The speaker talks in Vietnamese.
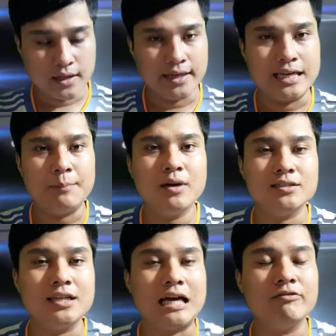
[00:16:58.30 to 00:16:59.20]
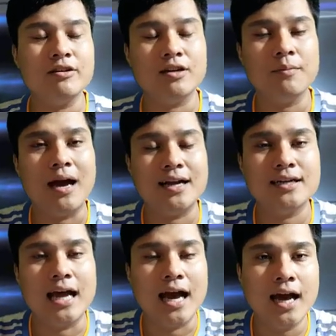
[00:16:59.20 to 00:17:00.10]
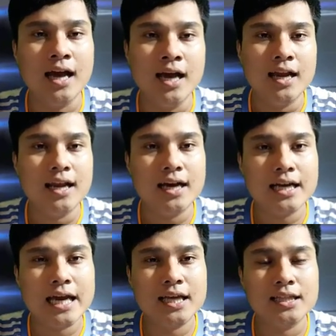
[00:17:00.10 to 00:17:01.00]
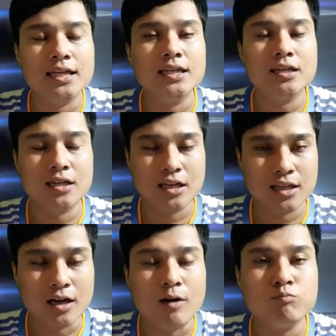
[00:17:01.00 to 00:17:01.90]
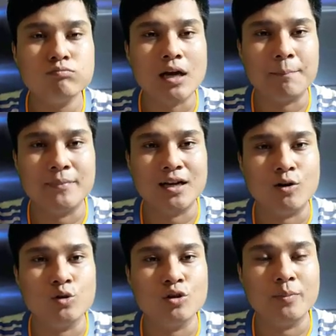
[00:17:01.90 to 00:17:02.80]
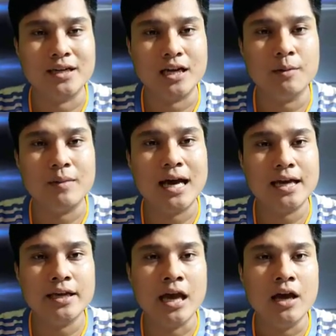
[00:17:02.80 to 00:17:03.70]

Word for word: thì cảm ơn tất cả quý vị các bạn đã lắng nghe tin tức nóng cập nhật của tụi mình ngày hôm nay